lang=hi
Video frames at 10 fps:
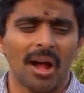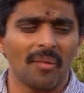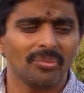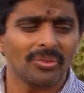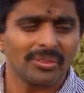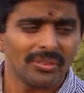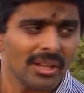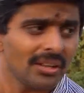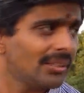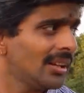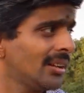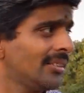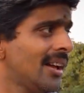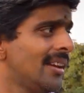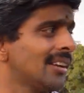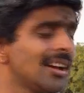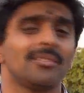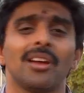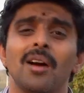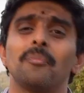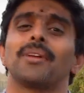अंदर तक जाने का जहाँ